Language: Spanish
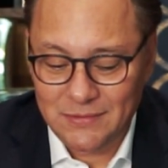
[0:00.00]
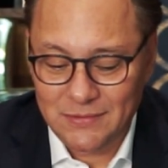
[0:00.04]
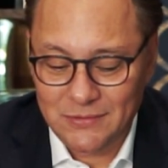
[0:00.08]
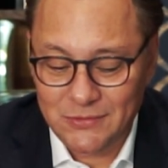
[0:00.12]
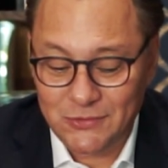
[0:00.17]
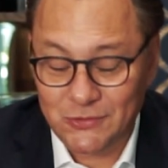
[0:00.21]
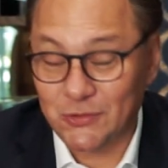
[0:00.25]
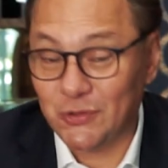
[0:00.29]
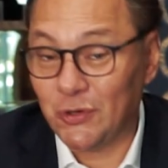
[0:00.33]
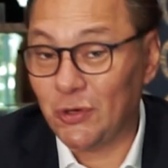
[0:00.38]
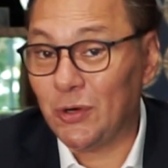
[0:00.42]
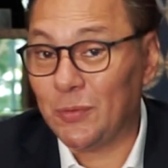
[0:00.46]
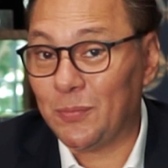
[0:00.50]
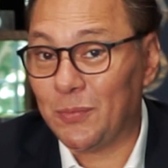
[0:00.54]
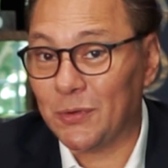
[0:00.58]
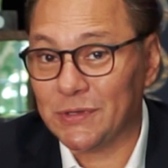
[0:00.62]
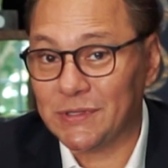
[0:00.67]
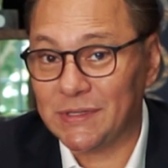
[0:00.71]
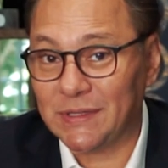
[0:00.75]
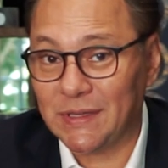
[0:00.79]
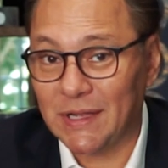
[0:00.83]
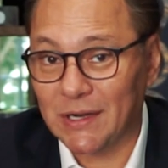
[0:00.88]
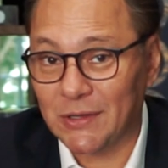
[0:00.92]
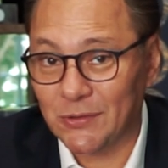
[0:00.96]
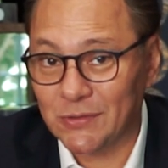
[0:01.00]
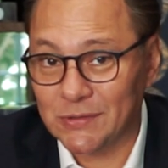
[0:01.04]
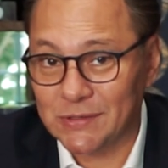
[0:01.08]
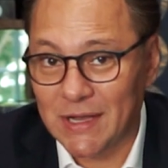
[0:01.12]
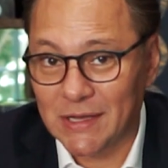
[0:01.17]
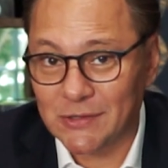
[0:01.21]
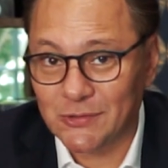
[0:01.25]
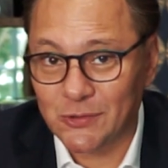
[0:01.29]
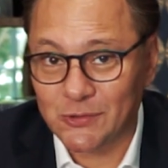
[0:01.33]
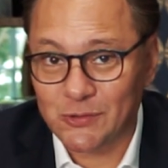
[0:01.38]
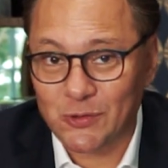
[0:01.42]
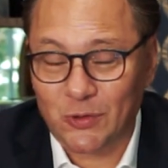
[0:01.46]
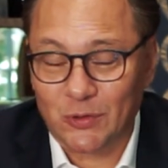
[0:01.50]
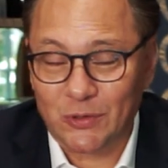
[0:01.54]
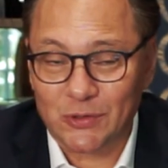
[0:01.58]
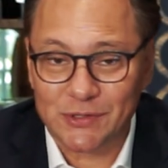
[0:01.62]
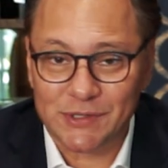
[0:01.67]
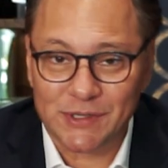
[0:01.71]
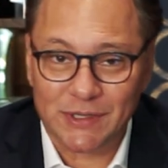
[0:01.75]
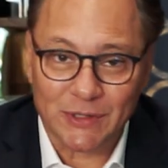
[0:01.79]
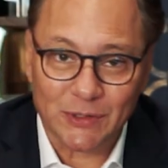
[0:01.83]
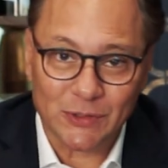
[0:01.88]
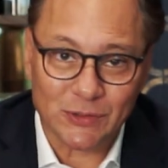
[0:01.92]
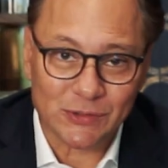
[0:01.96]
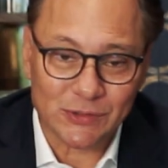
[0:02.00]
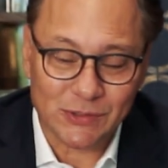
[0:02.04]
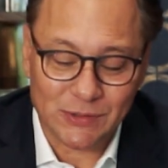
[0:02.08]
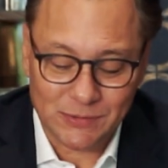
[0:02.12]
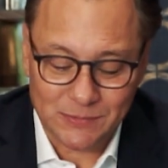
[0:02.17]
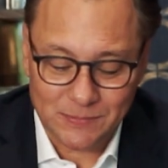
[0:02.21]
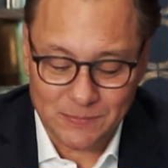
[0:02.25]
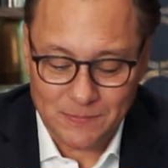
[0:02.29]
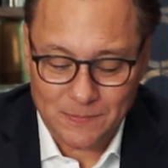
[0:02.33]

solo por citar dos casos conocidos.